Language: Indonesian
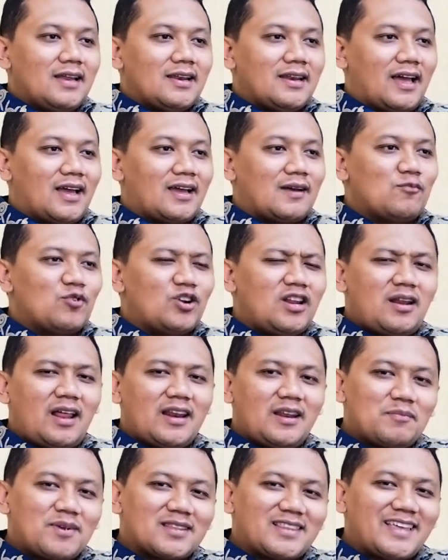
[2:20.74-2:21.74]
Nah, kemudian
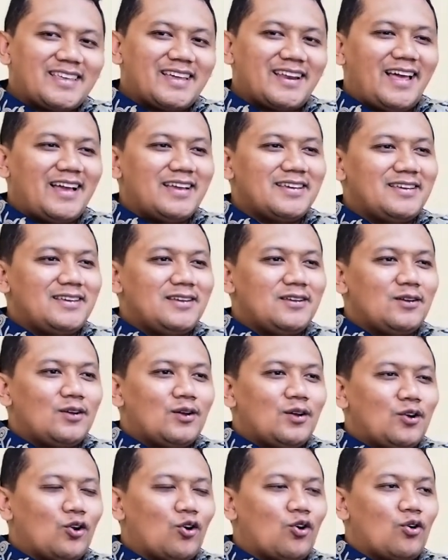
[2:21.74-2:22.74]
ada yang bertanya lagi,
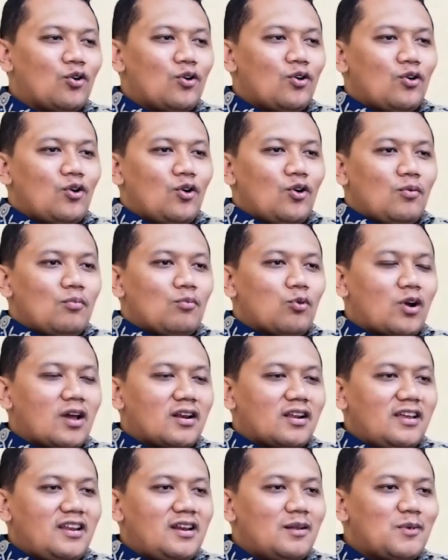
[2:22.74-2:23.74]
loh,
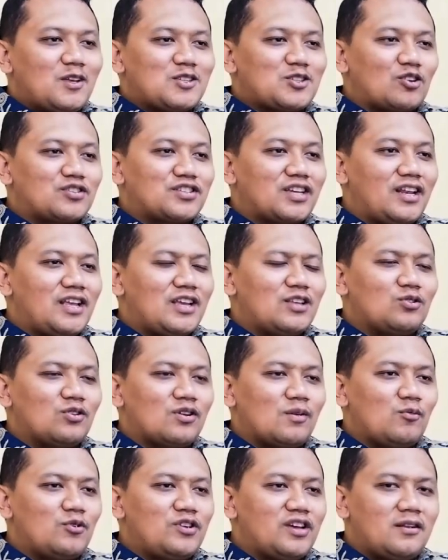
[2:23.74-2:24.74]
Bukankah yang namanya short selling
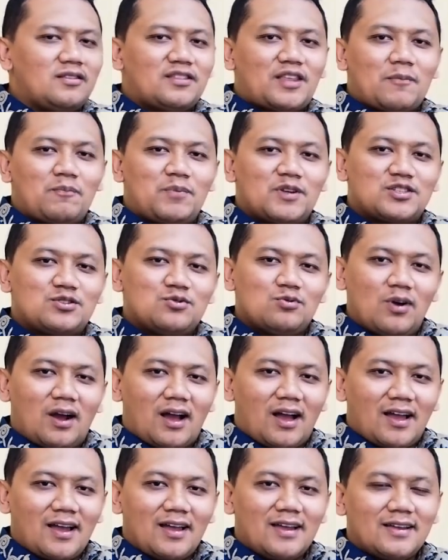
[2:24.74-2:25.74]
itu kemudian T plus
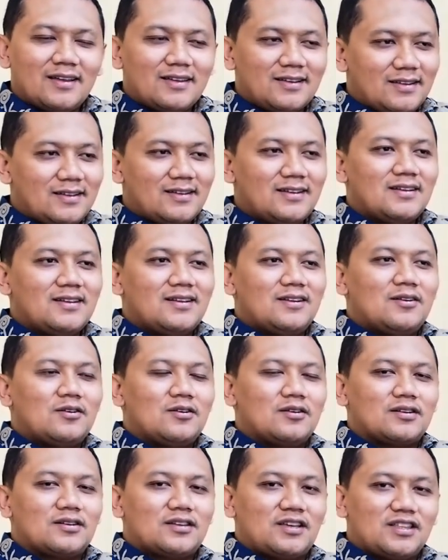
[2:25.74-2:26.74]

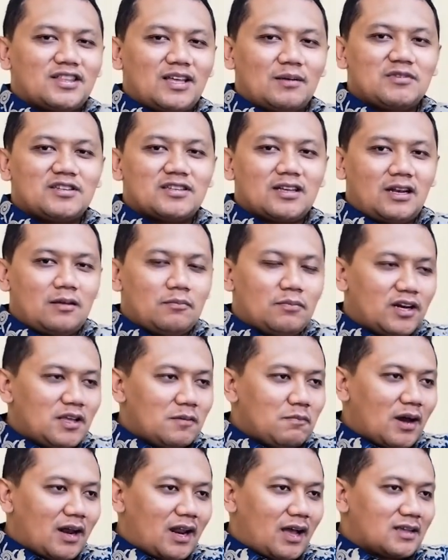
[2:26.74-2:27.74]
2? Kita misalnya
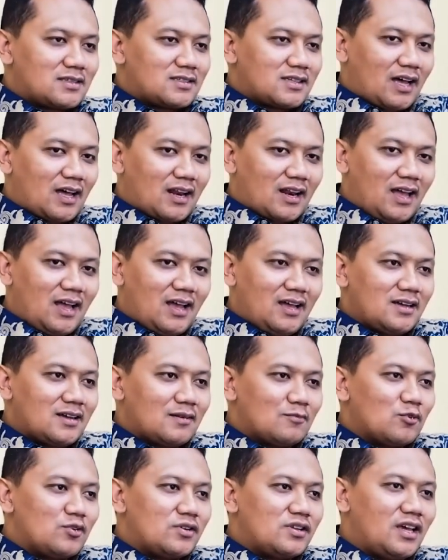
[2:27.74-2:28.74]
beli barang sekarang,
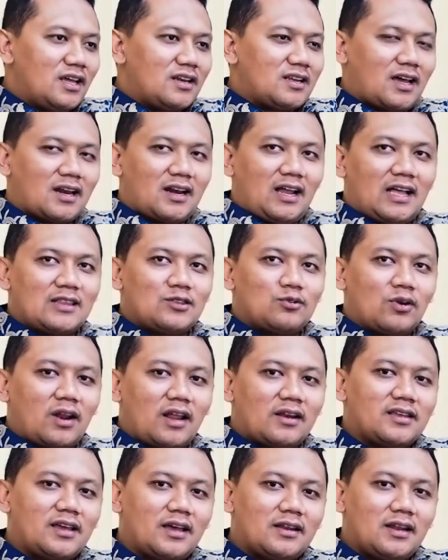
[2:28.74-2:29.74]
kemudian karena
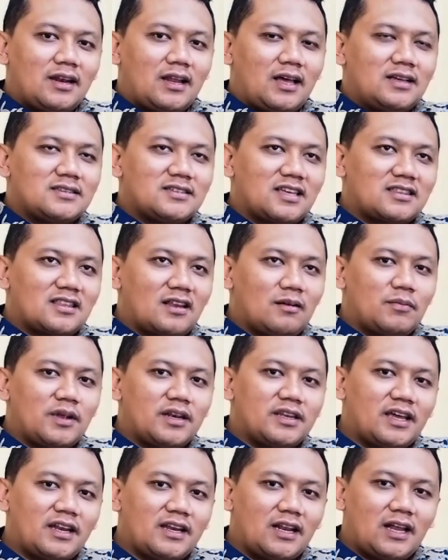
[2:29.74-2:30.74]
aturannya adalah
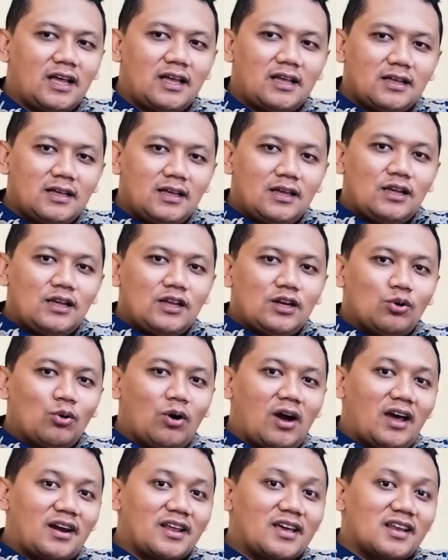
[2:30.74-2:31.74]
settlementnya adalah
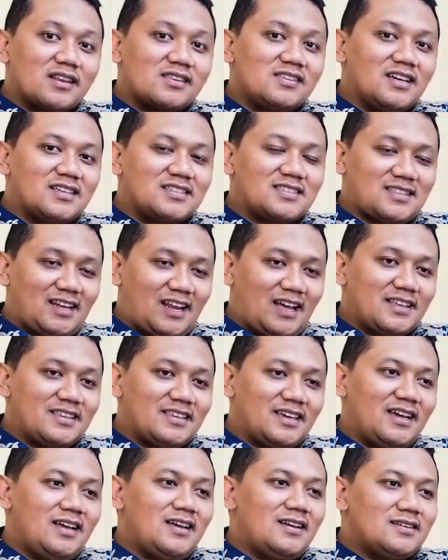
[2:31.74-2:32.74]
dua hari kerja
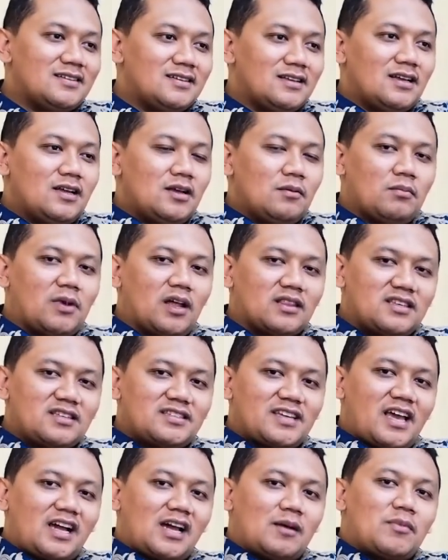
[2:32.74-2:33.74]
setelahnya, berarti
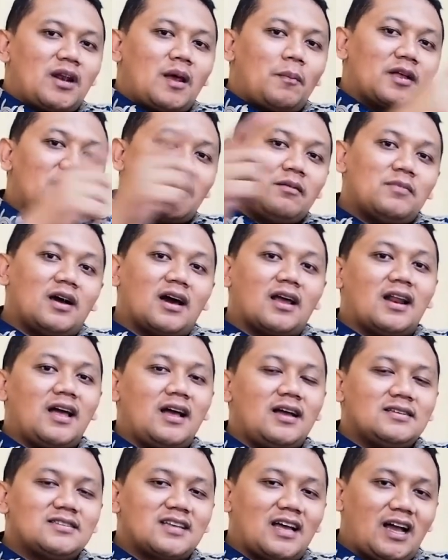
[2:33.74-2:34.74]
saya akan mendapatkan
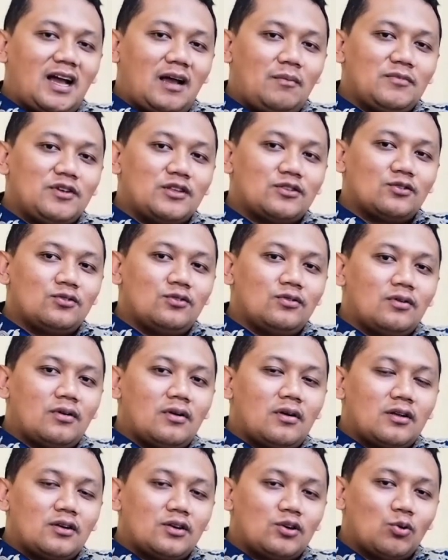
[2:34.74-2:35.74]
barang saham itu
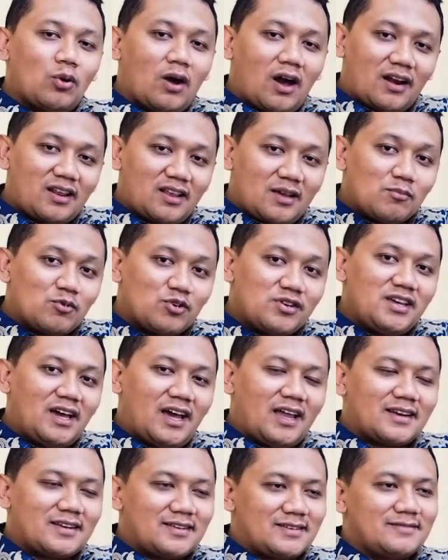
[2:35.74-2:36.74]
dua hari
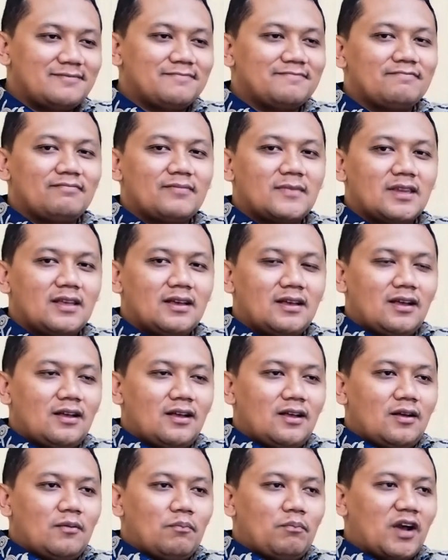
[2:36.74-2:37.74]
kemudian.
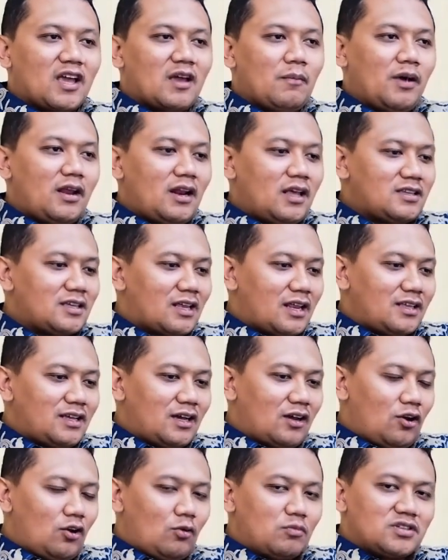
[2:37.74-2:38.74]
Bagaimana
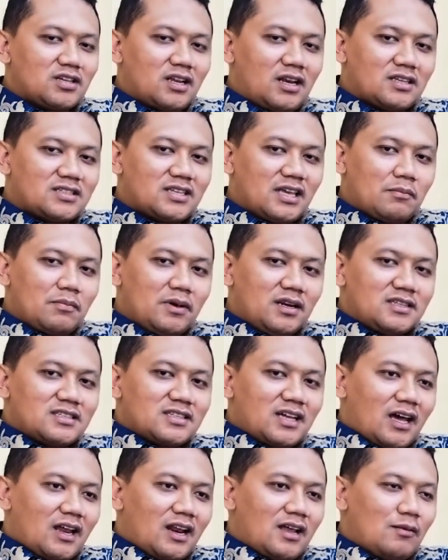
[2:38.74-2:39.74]
caranya kalau misalnya saya beli
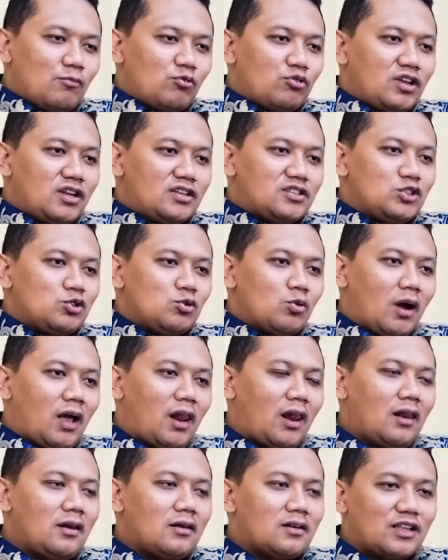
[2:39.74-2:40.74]
sekarang kemudian
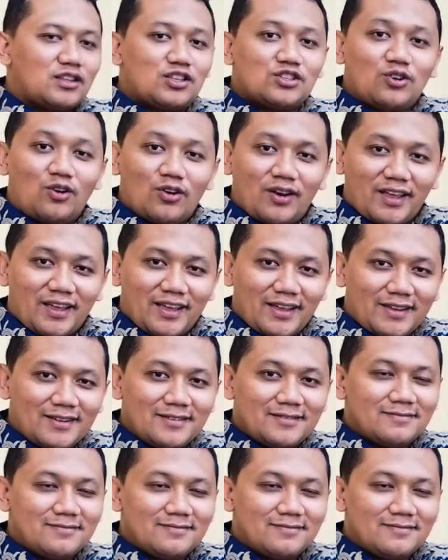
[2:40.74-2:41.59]
jual nanti sore?